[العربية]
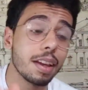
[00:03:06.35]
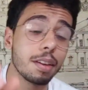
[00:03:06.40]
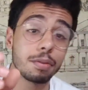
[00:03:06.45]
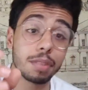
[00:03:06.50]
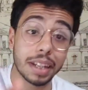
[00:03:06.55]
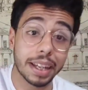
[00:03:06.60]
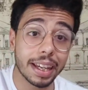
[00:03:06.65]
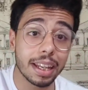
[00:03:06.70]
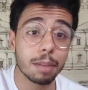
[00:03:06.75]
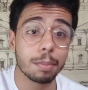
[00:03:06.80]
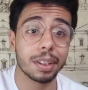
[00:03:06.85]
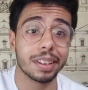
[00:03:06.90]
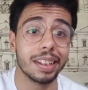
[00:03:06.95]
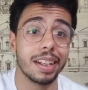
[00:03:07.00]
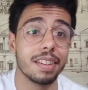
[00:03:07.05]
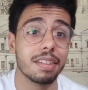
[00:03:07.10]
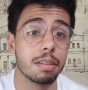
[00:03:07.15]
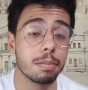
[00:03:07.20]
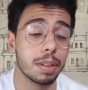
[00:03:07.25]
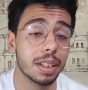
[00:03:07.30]
في الغالب
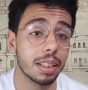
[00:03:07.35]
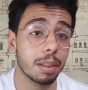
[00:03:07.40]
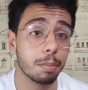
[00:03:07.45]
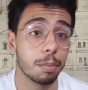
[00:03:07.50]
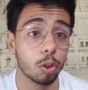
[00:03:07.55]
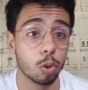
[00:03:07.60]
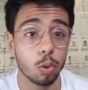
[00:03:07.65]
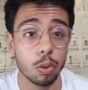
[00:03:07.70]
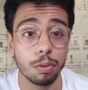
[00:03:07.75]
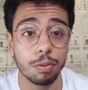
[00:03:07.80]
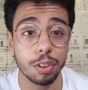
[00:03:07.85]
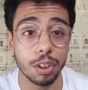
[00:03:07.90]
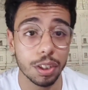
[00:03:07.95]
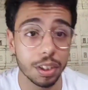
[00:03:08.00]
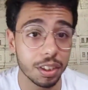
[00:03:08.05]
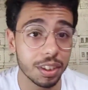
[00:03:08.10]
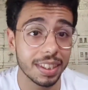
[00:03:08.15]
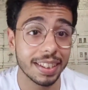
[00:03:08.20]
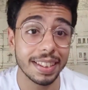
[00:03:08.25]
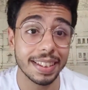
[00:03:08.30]
هتلاحظها بعد ما تكون
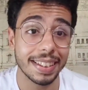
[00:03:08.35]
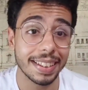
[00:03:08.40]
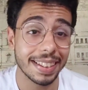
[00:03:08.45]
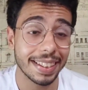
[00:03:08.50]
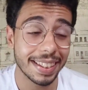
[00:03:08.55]
فقدت